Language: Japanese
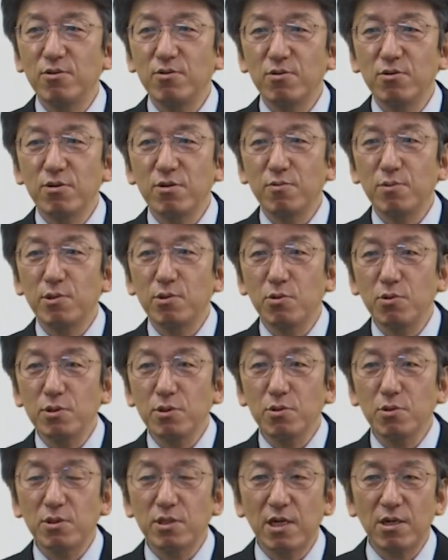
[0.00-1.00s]
ぬいぐるみを一つ
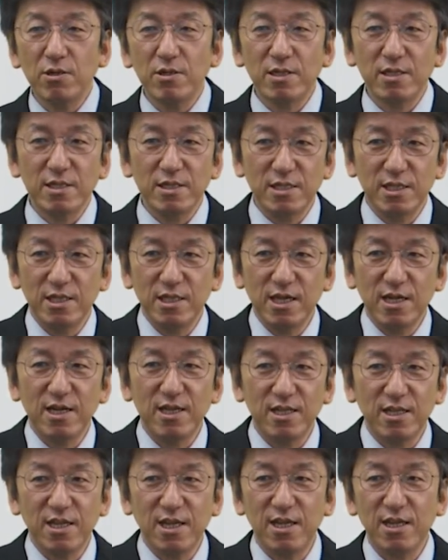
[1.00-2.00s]
一つ彼氏に投
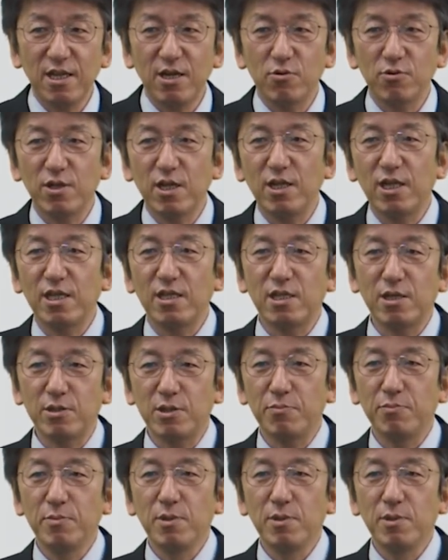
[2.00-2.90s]
げて部屋を出ていった。